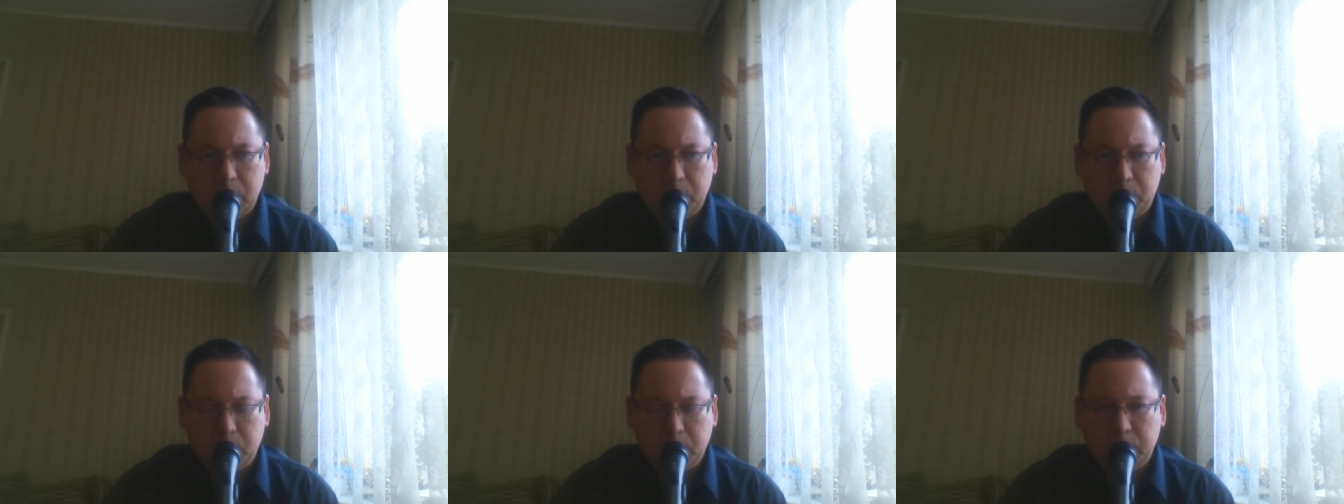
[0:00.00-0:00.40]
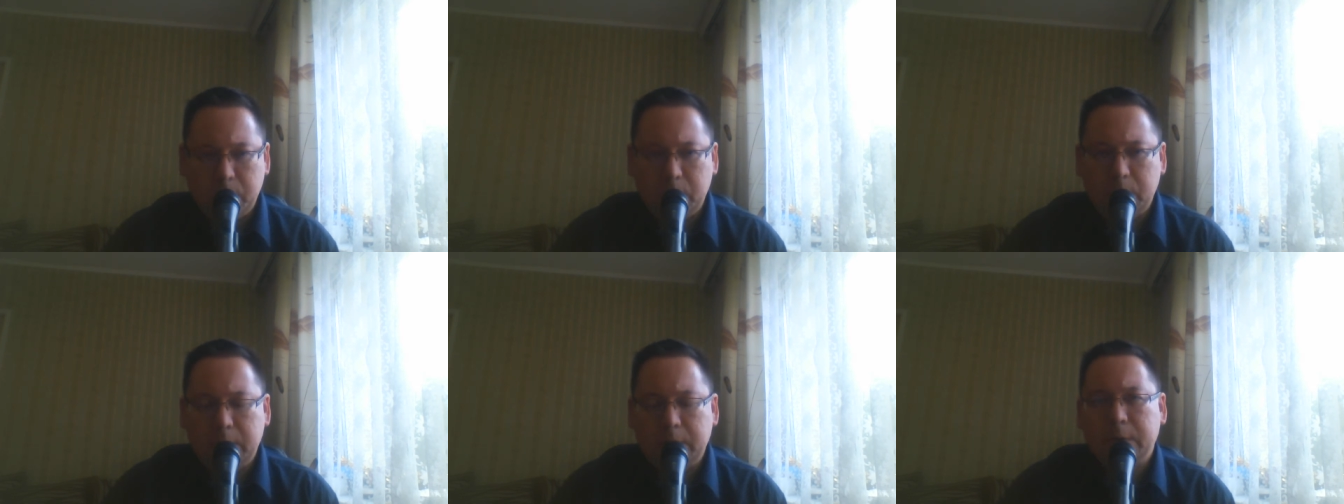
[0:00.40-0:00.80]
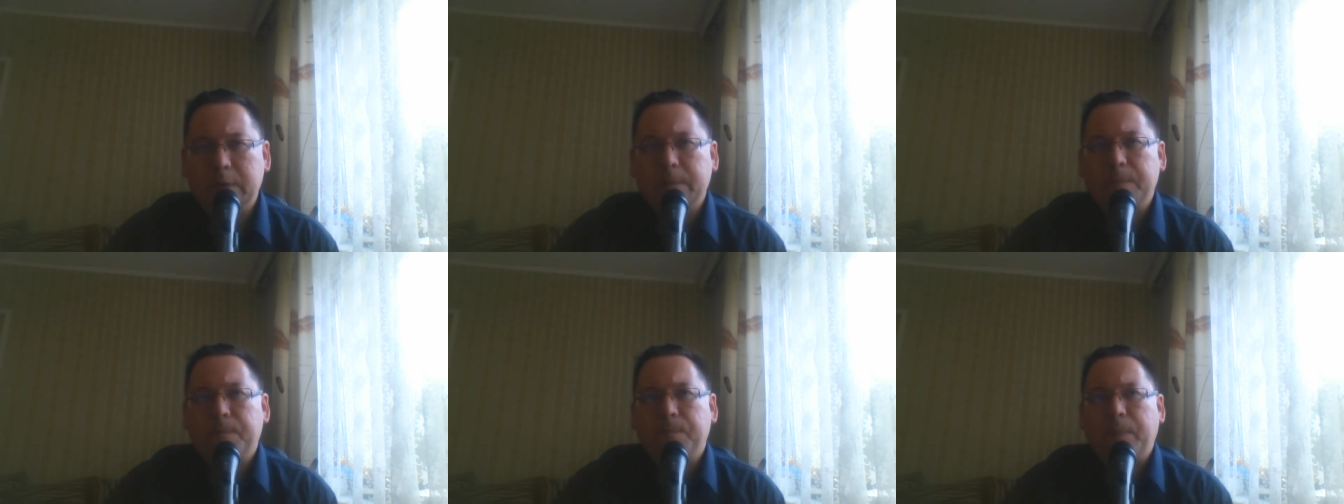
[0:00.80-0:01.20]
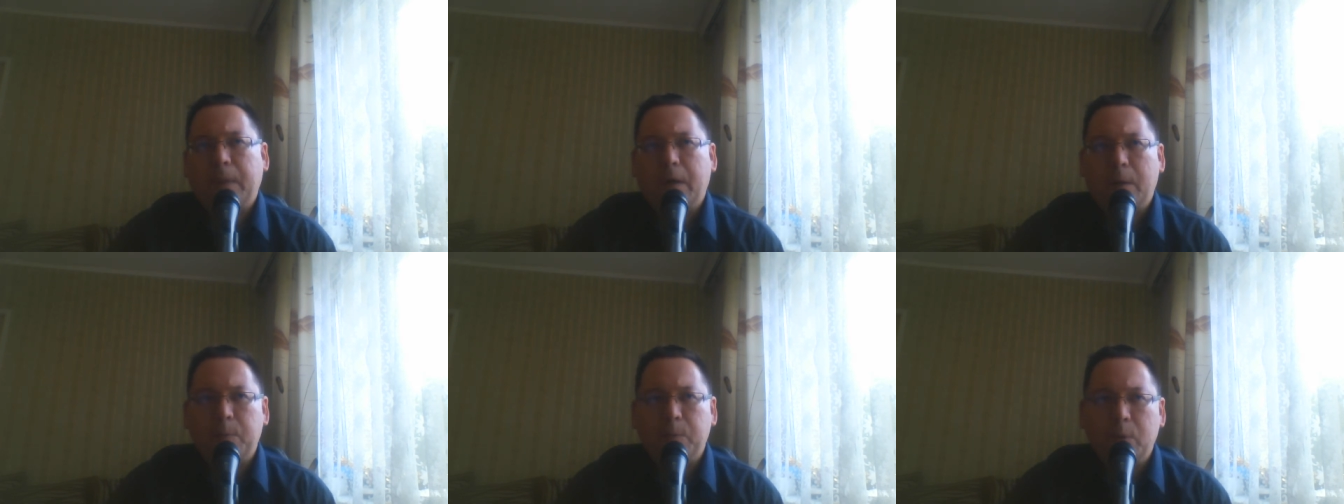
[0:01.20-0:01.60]
пункту, к
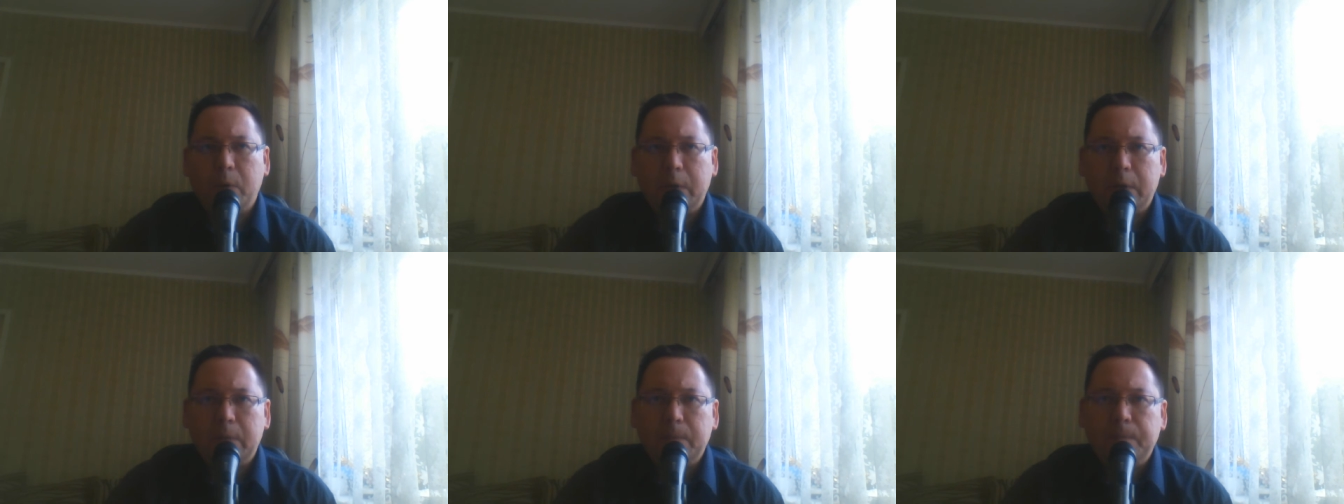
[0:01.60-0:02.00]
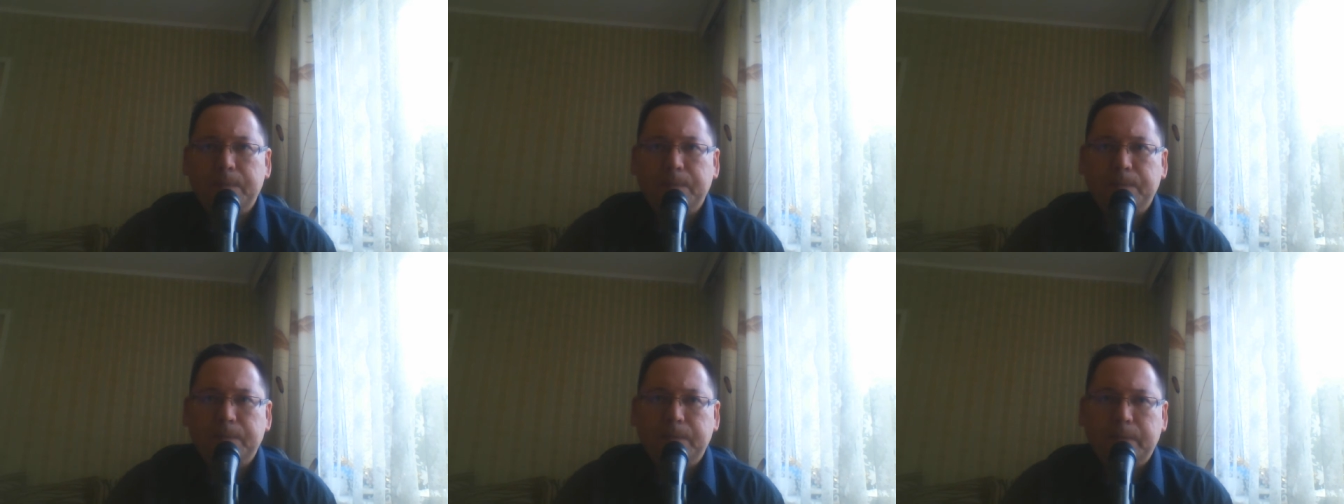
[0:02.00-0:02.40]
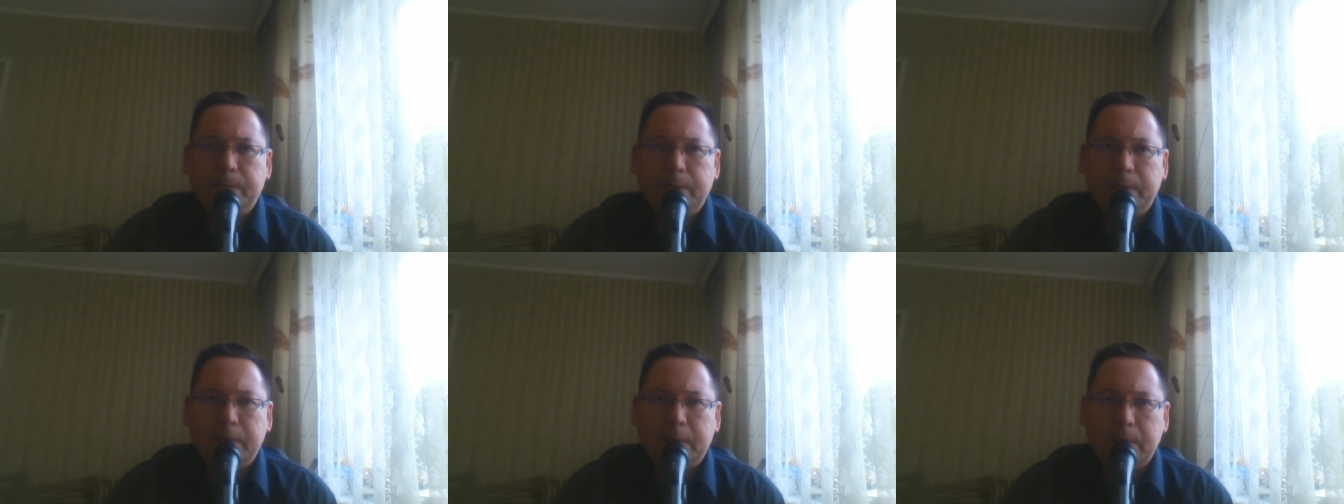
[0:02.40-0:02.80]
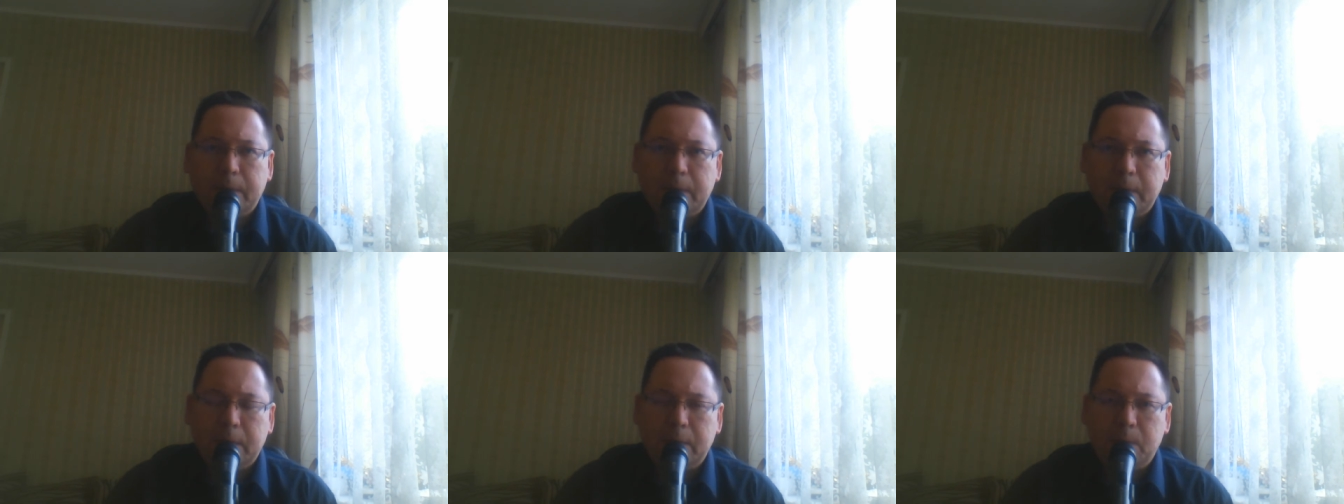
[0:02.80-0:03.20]
опоре
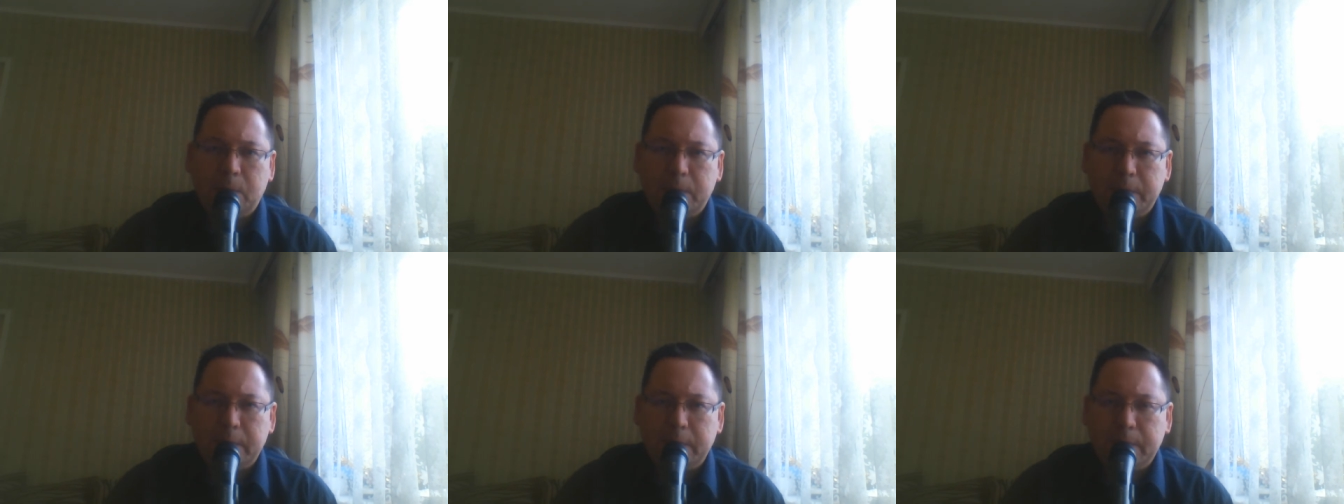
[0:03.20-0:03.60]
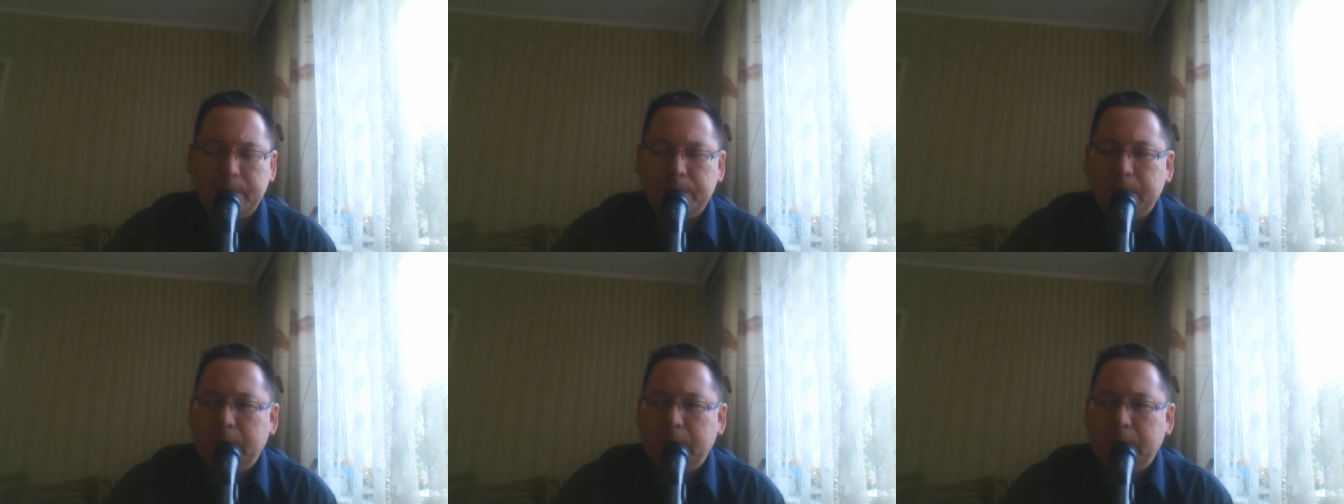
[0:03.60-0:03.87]
на эмоции.